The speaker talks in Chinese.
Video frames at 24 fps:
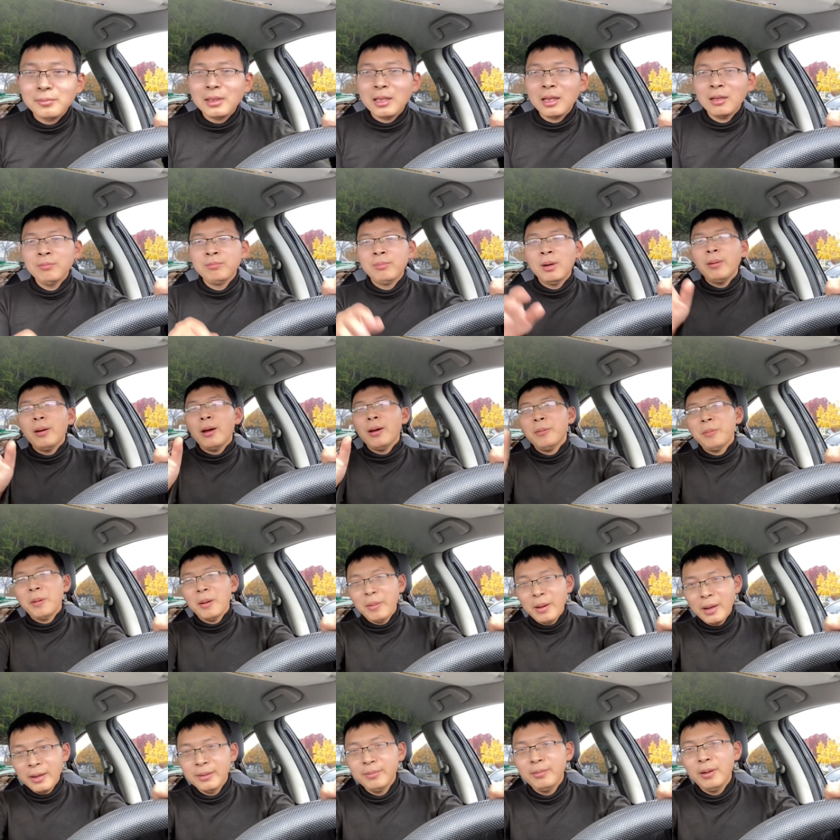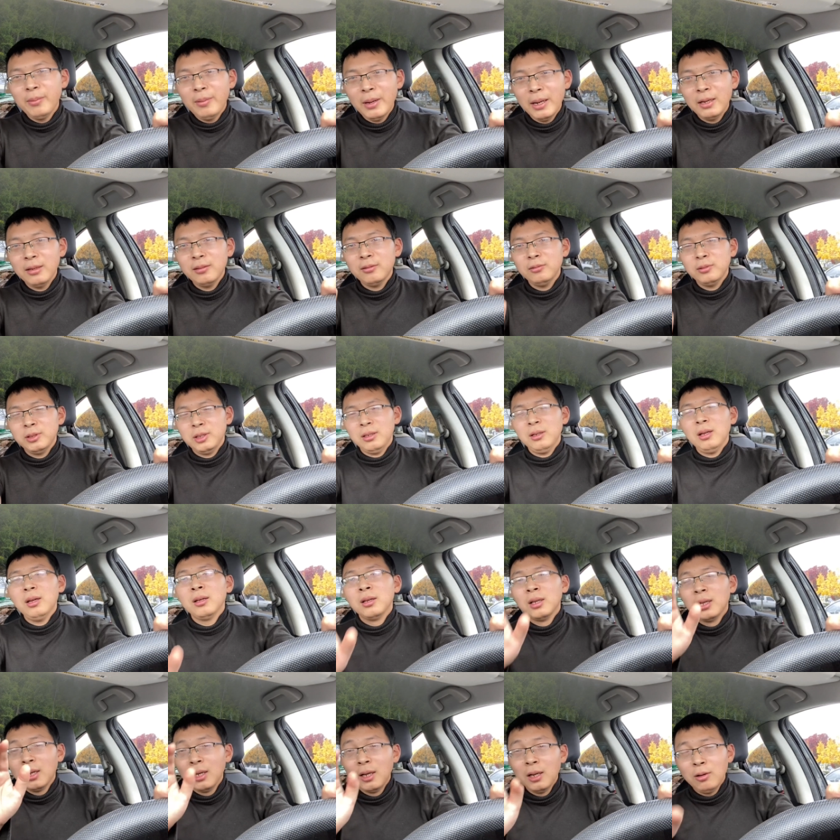拜拜拜拜拜拜，行了，
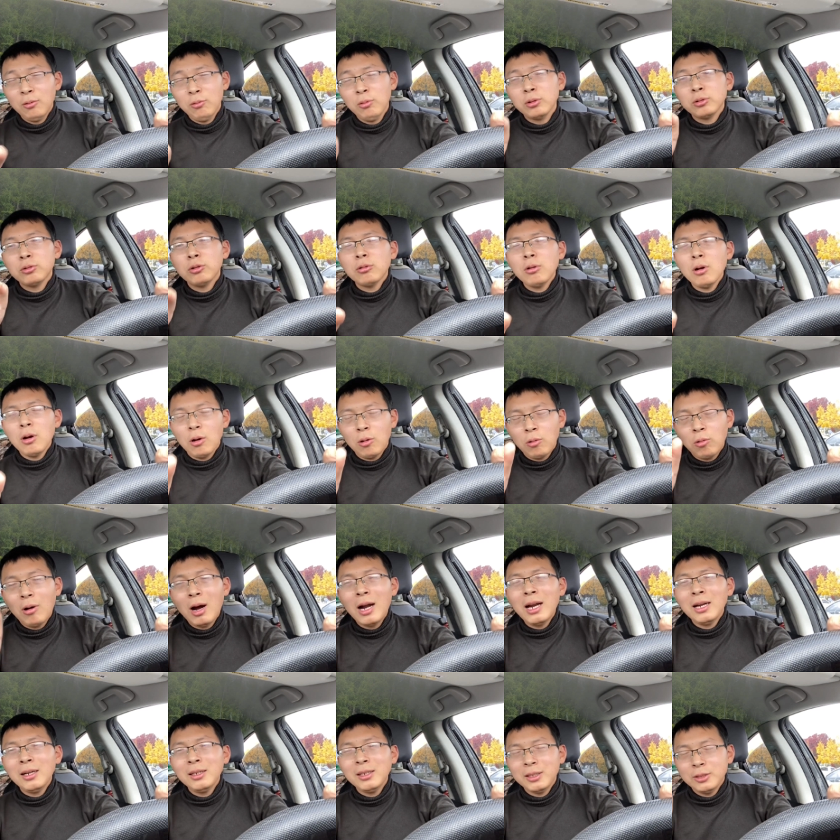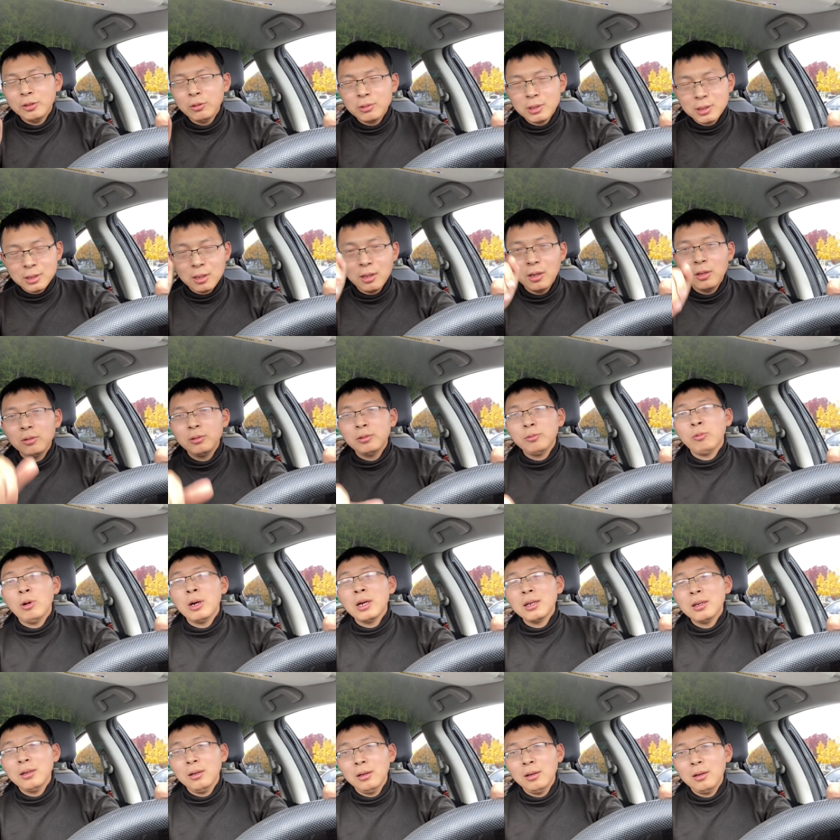我说过华人你就适合
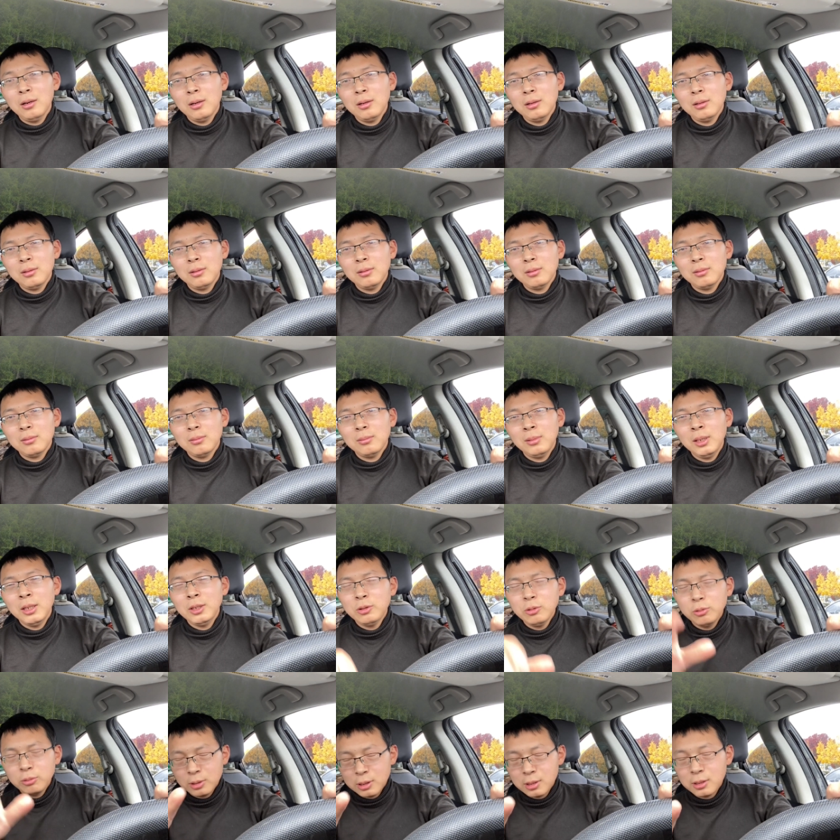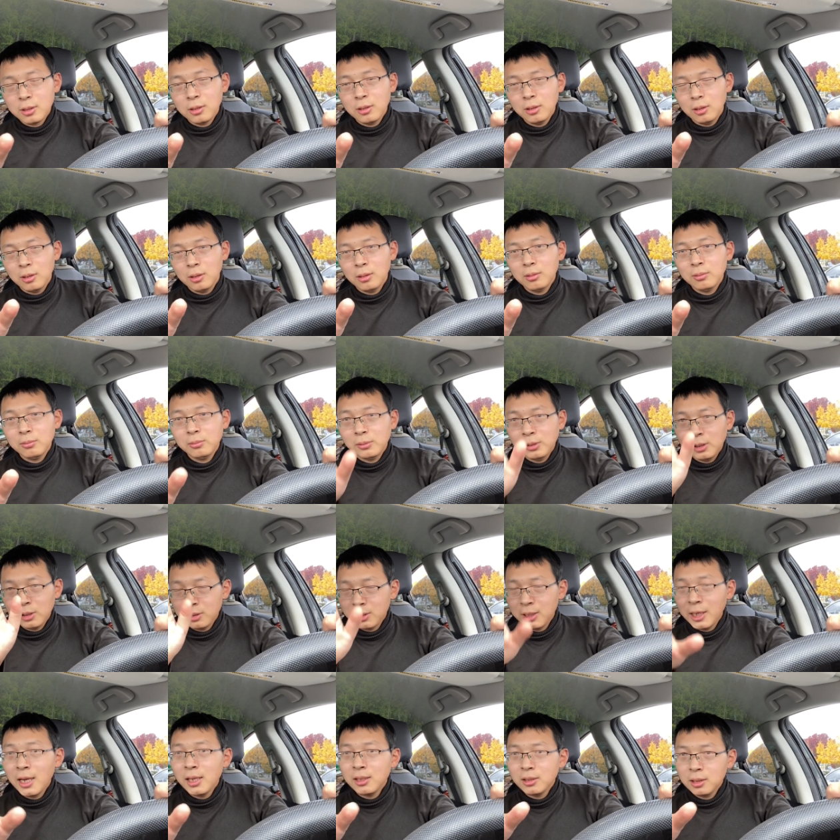文革，你就适合你
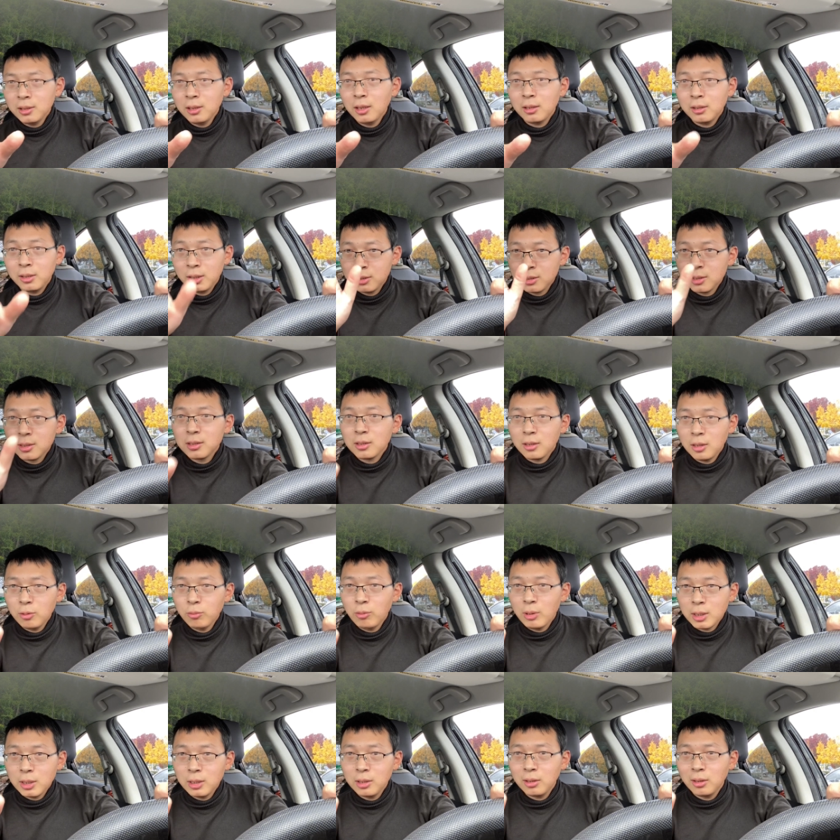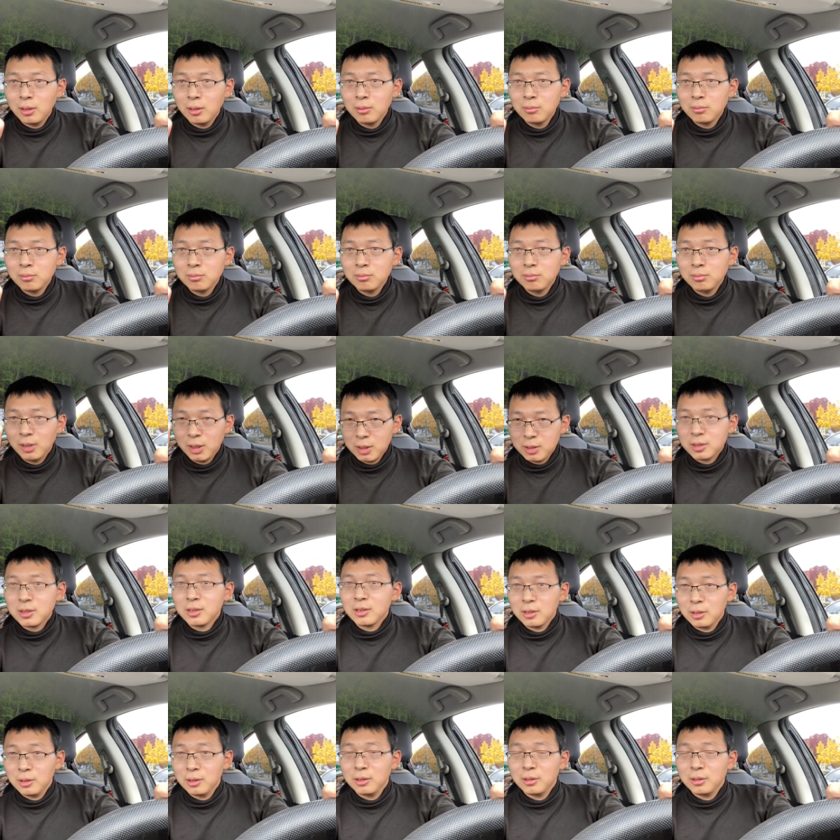天生的你适合文革，你适合，